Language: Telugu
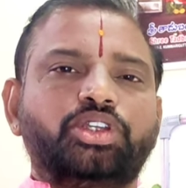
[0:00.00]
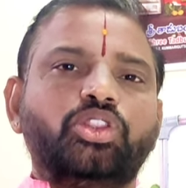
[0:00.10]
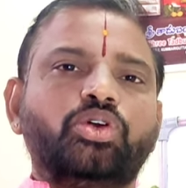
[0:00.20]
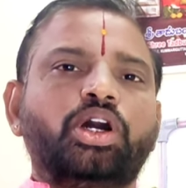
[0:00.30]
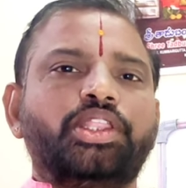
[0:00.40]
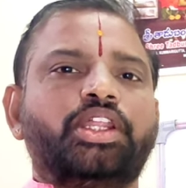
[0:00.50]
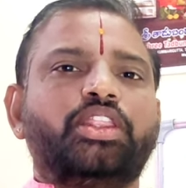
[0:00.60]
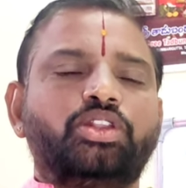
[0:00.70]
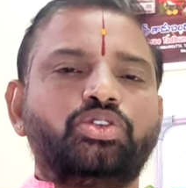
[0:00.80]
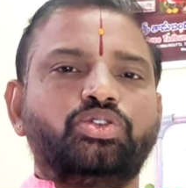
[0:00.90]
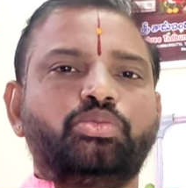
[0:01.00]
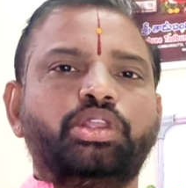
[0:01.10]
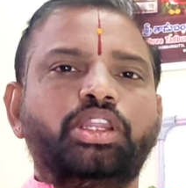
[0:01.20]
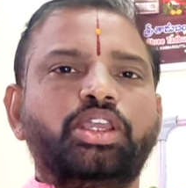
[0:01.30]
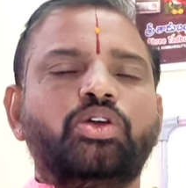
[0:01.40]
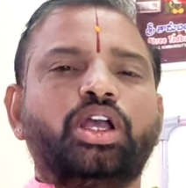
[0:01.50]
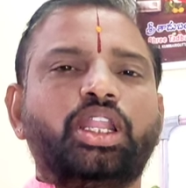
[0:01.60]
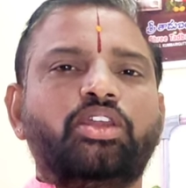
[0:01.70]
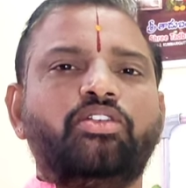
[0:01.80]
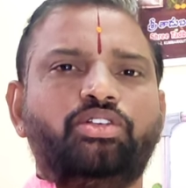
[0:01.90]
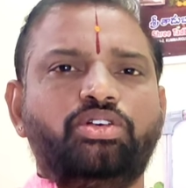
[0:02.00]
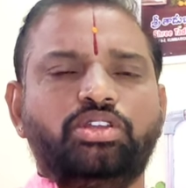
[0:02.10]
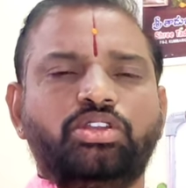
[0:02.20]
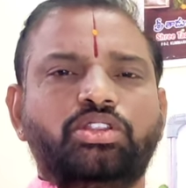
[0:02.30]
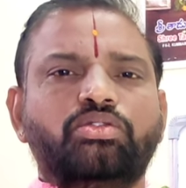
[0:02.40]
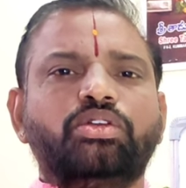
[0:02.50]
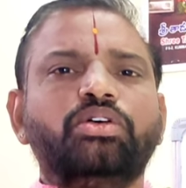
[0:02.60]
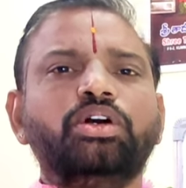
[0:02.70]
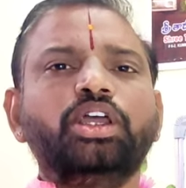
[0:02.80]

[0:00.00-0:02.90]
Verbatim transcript: ఎందుకు అందరికీ తెలుసు పిల్లి ఎలుక అనేవి విరోధ జంతువులు